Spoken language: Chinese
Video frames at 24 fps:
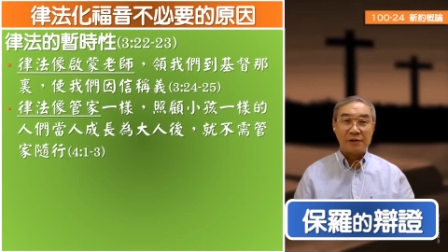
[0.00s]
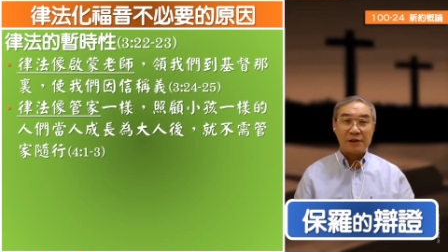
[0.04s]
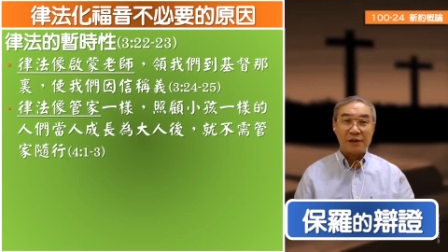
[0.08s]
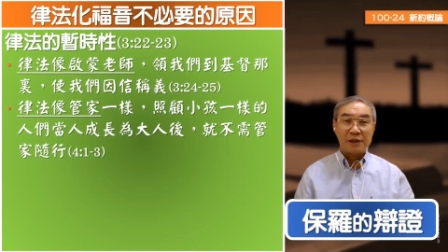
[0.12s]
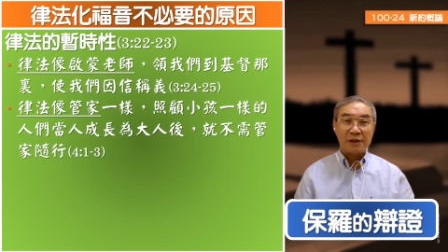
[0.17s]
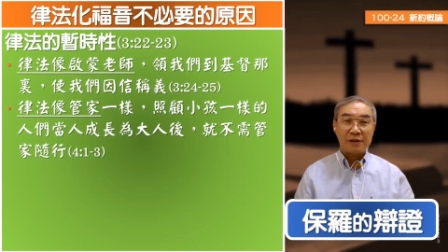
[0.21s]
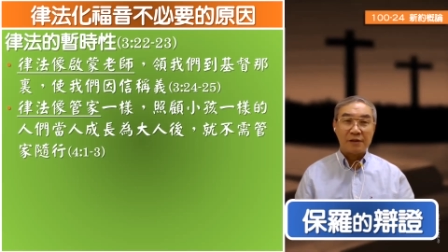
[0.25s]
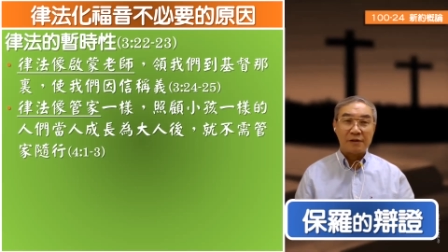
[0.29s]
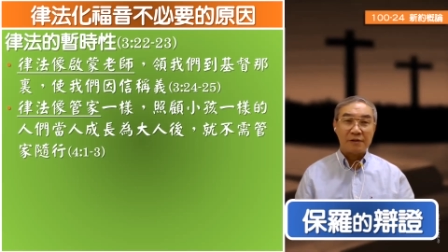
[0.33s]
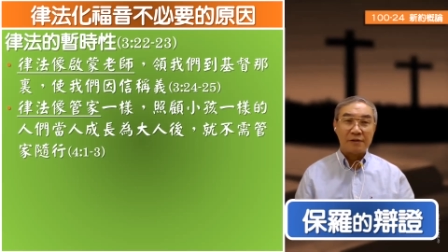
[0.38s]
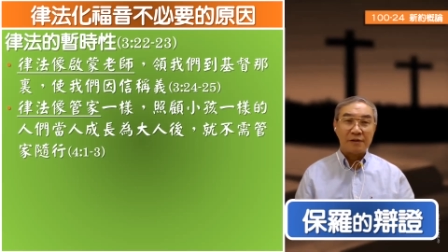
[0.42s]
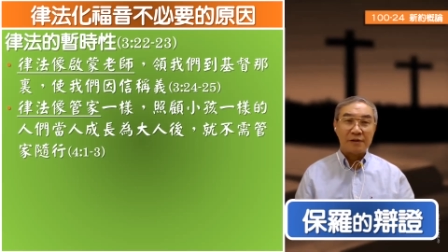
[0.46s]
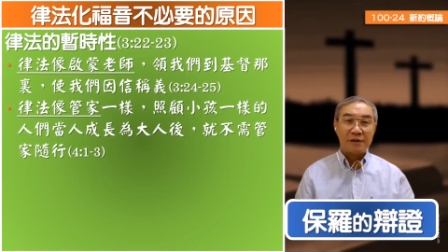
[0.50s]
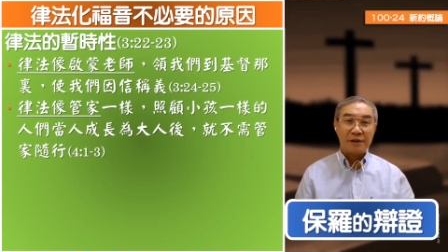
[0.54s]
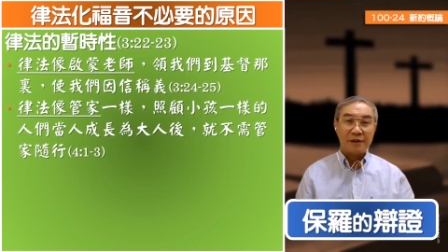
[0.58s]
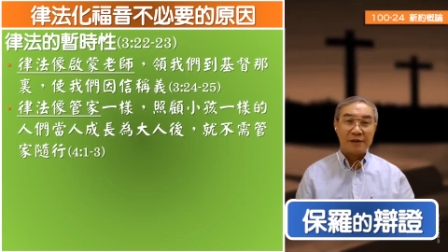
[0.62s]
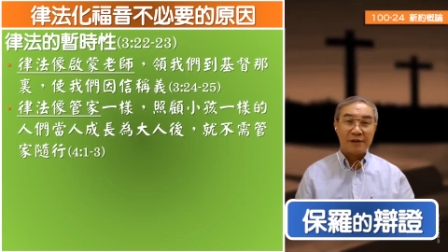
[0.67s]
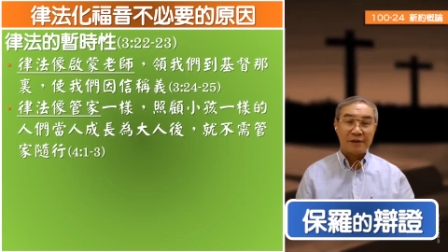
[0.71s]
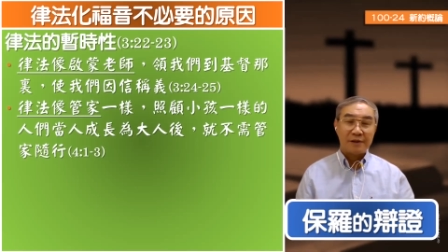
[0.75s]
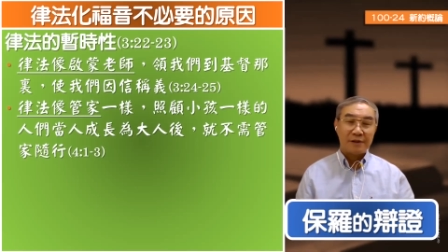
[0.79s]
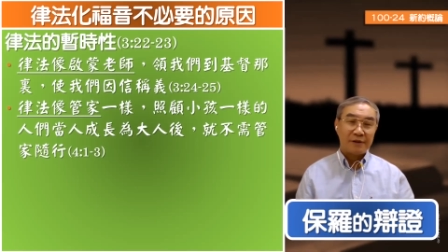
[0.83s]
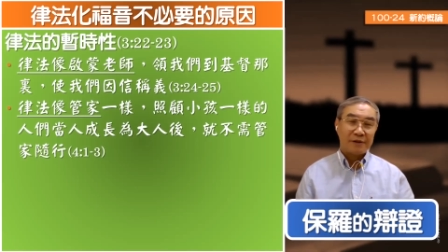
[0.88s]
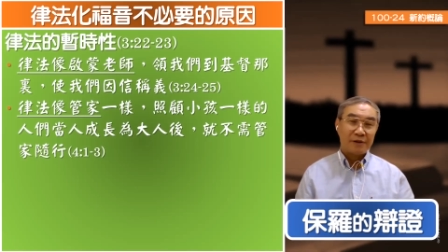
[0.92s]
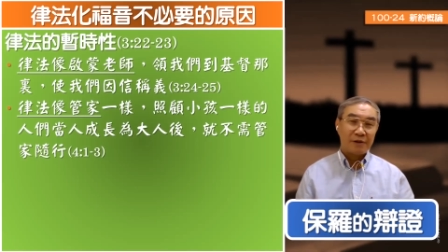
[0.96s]
像
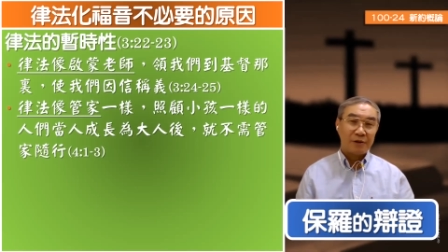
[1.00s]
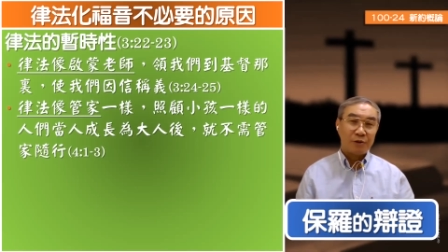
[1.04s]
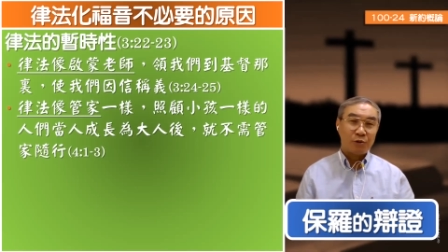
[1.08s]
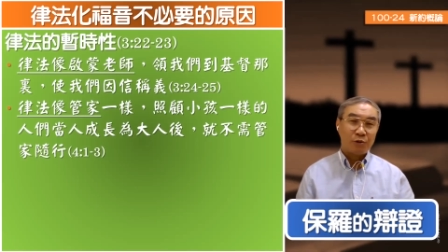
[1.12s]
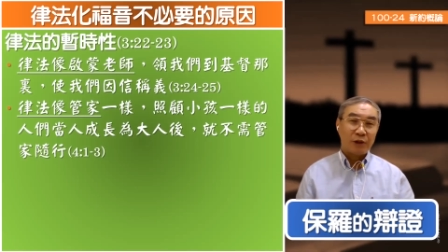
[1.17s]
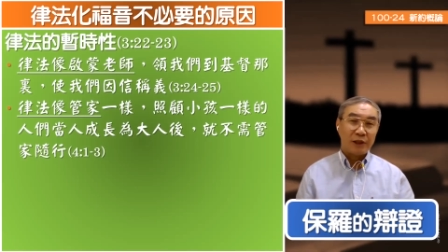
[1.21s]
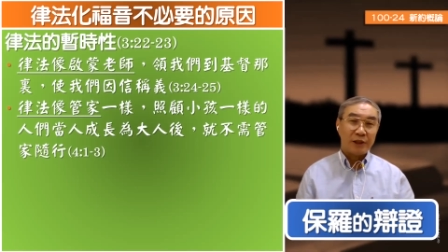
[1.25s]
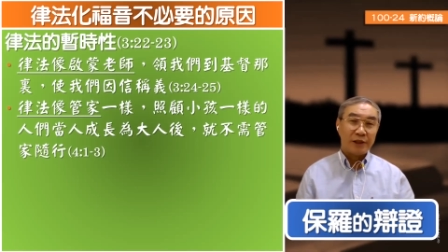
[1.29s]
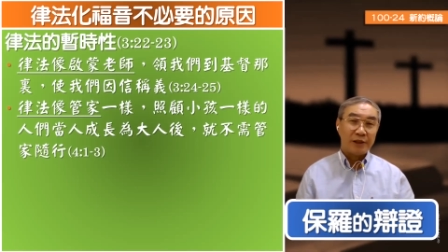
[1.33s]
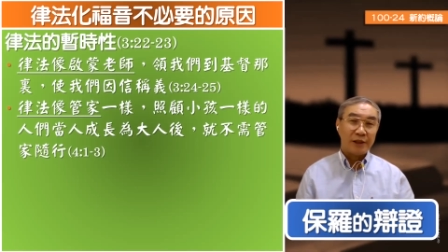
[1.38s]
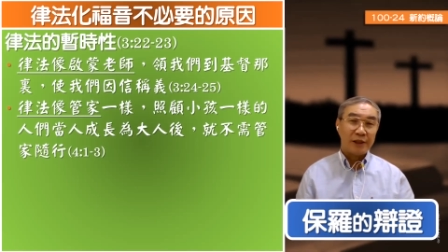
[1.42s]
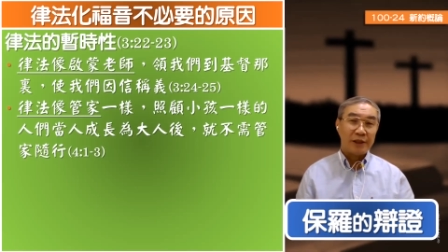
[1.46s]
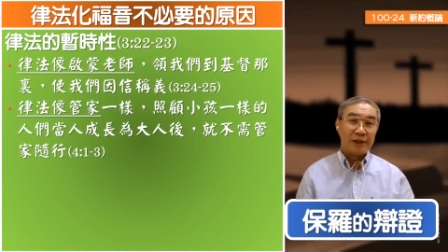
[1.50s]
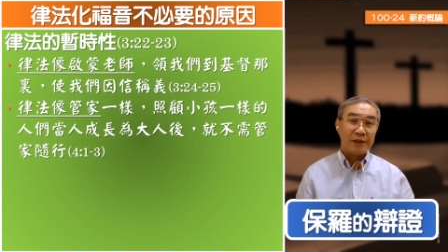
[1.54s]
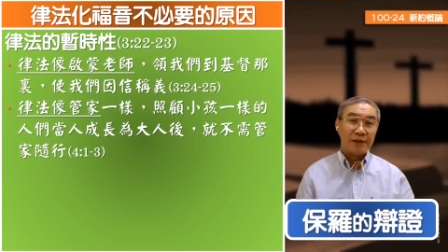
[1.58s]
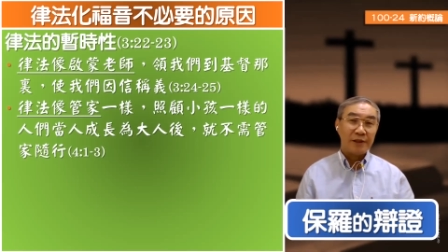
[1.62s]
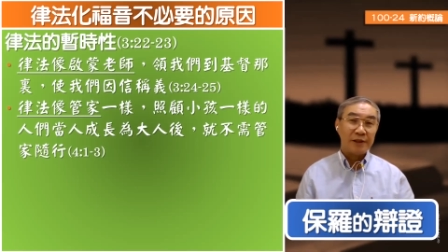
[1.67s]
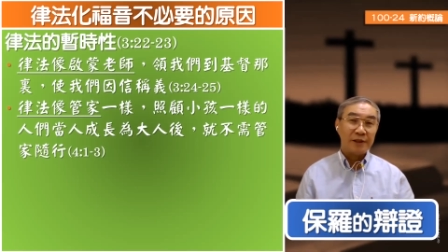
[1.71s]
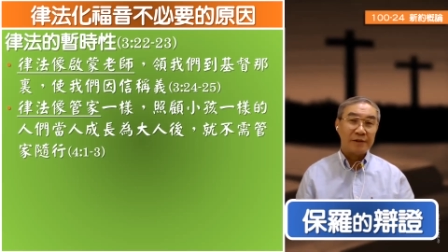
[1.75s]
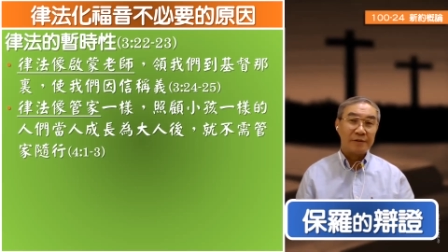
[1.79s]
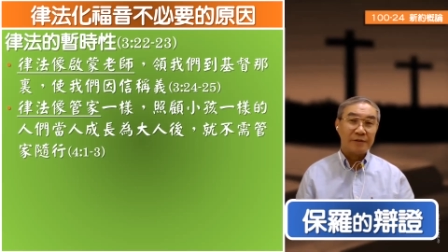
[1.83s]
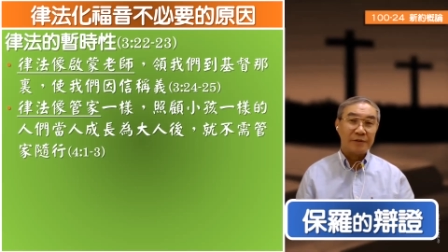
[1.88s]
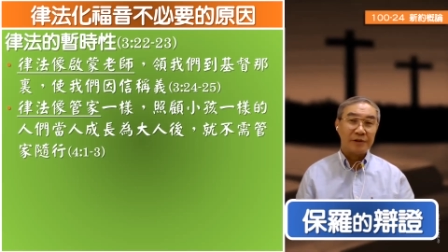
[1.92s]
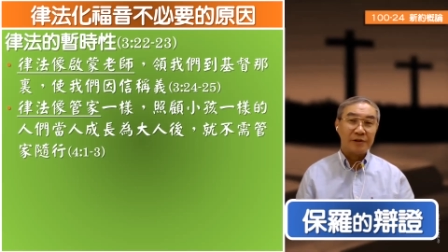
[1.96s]
啊管家一
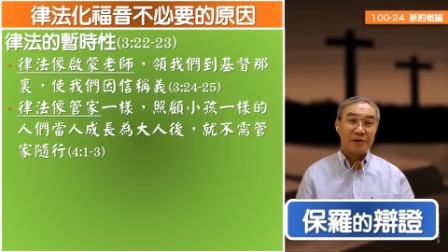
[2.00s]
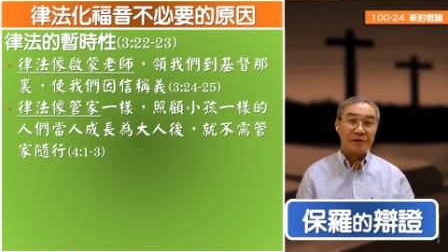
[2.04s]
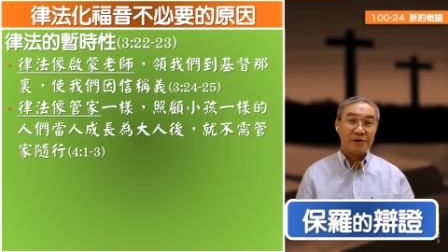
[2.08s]
样啊，